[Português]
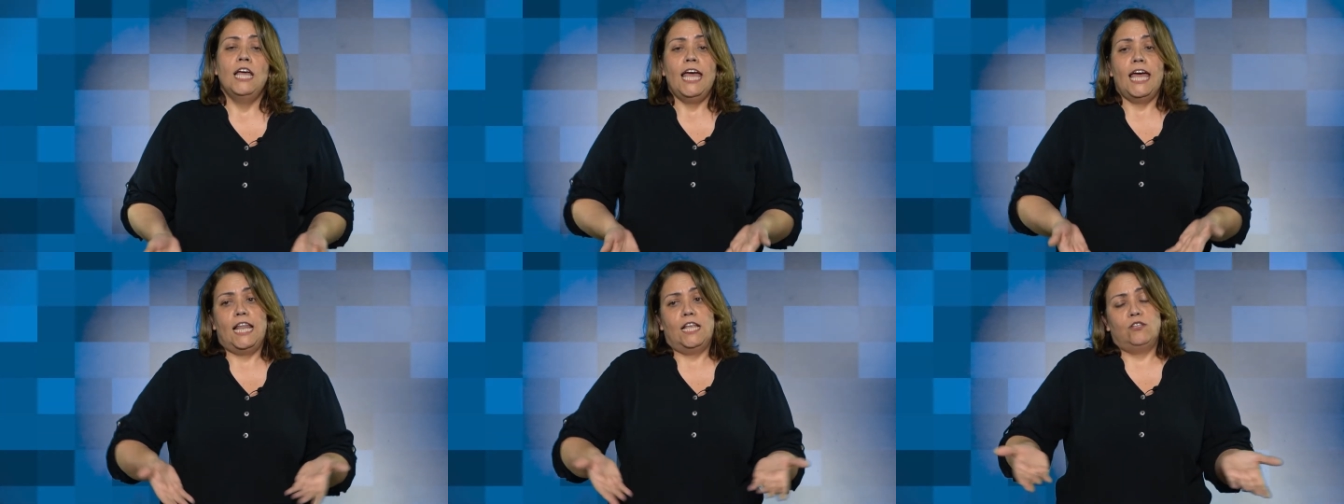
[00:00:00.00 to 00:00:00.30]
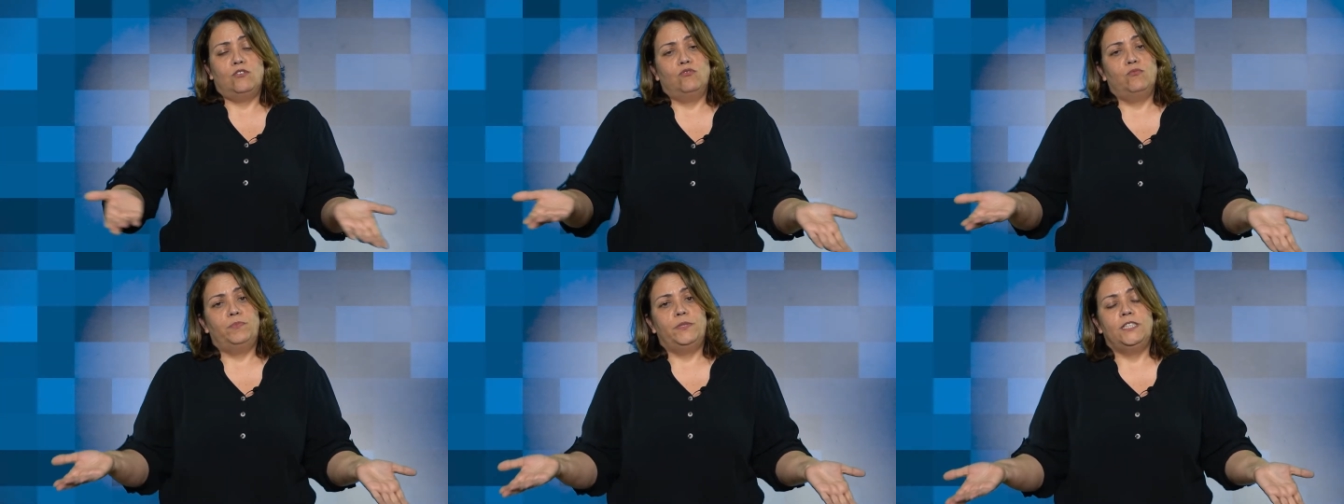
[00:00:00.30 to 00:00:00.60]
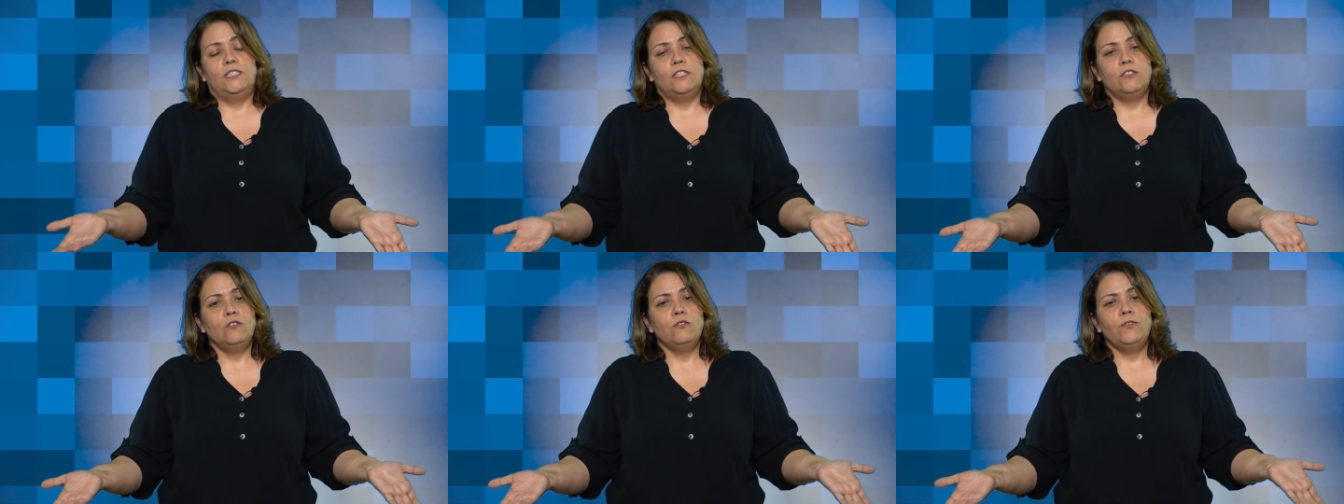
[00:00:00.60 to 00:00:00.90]
Elas não
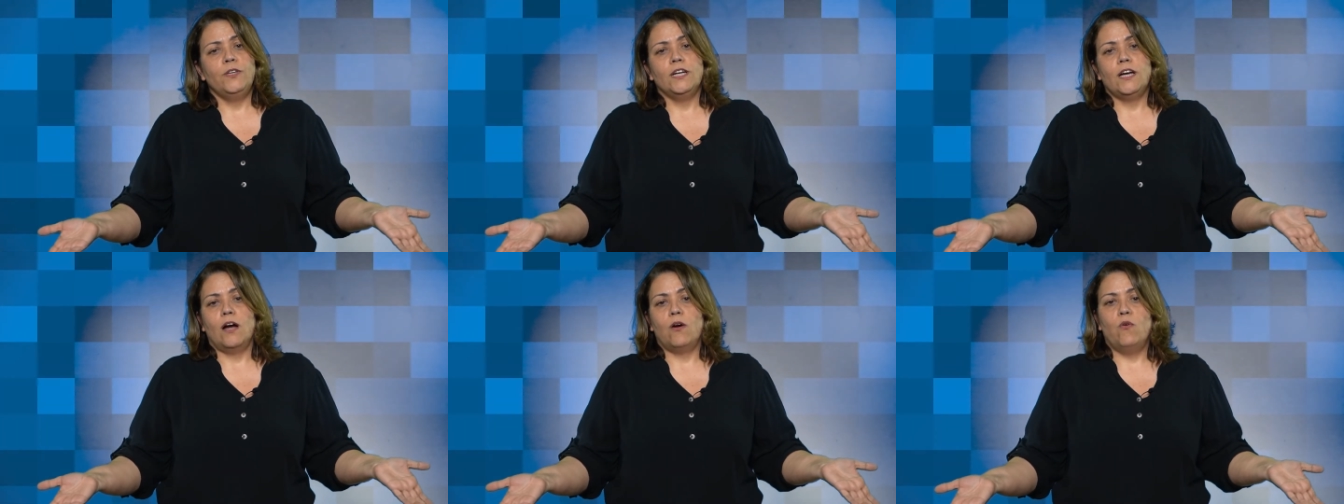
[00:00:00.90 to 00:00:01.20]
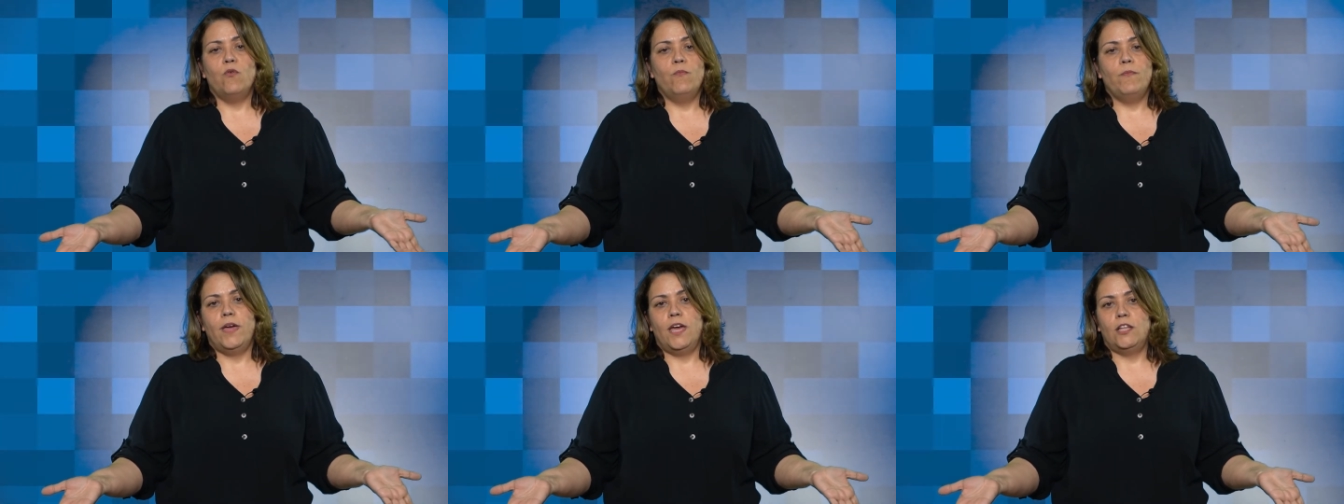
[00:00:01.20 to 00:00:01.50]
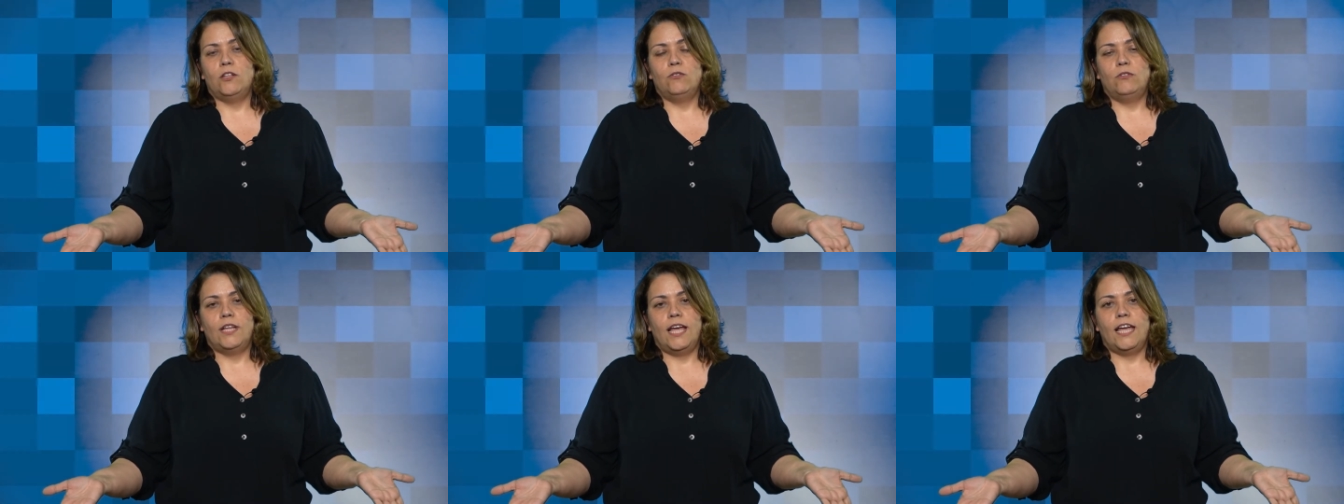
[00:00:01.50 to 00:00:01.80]
precisam ficar com
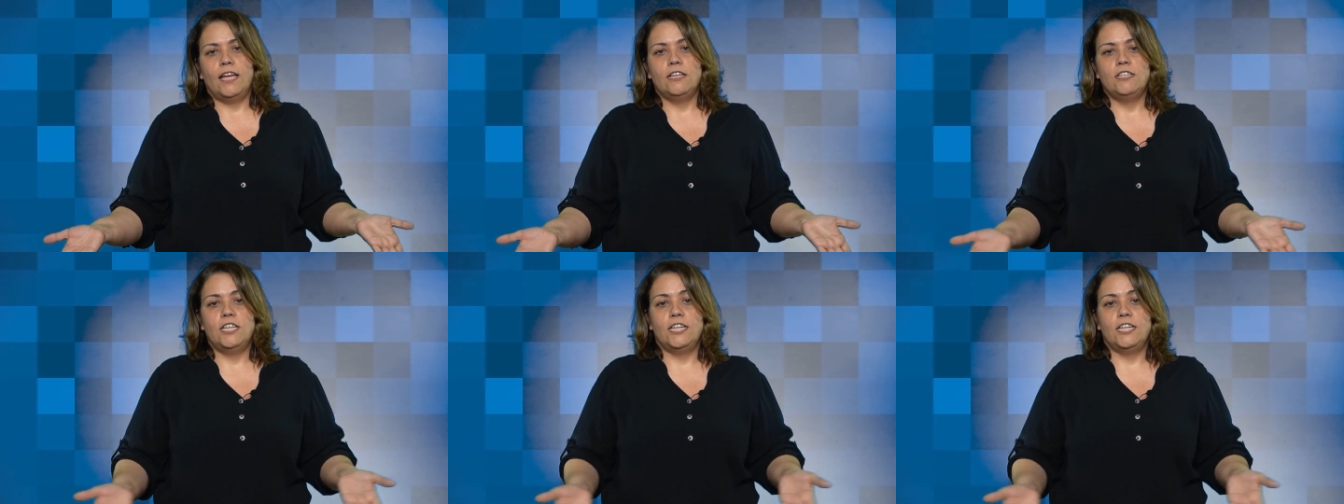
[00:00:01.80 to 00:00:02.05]
medo, né?